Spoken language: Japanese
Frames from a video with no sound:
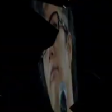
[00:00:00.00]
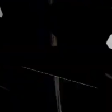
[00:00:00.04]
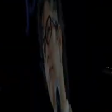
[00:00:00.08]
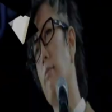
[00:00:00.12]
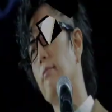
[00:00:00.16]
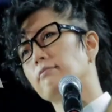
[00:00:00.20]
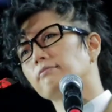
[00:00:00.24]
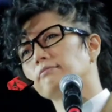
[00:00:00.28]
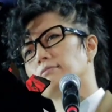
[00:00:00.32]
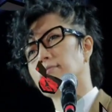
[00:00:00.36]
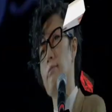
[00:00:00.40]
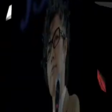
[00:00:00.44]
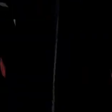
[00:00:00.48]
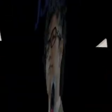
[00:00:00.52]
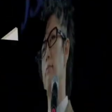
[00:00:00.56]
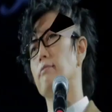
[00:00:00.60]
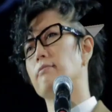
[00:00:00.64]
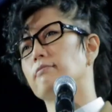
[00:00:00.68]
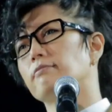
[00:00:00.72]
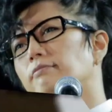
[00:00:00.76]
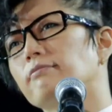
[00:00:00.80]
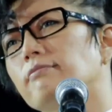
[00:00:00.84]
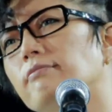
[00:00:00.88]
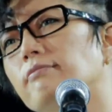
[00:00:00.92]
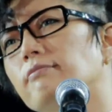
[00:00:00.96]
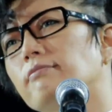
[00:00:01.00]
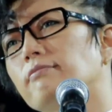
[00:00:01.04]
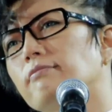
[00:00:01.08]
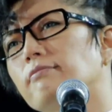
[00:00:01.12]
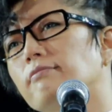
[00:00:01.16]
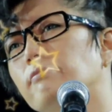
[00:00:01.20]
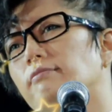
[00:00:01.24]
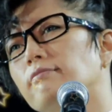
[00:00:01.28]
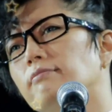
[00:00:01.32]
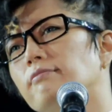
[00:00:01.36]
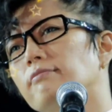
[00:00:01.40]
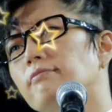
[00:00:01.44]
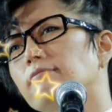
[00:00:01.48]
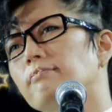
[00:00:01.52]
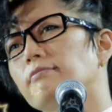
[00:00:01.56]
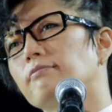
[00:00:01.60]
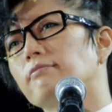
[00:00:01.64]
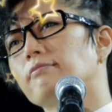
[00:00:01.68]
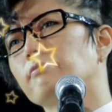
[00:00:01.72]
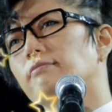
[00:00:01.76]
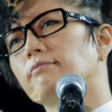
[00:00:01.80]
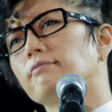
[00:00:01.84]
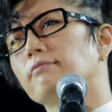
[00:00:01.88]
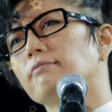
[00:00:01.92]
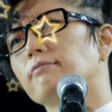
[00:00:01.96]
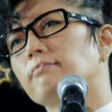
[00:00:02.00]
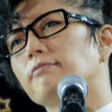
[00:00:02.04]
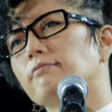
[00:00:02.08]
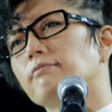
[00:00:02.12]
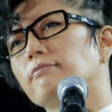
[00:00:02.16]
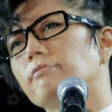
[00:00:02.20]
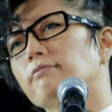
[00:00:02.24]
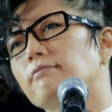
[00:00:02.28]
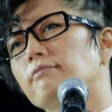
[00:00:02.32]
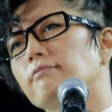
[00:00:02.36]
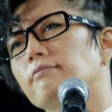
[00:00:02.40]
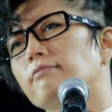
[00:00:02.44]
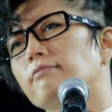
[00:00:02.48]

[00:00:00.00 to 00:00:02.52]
ることを伝えた。TBS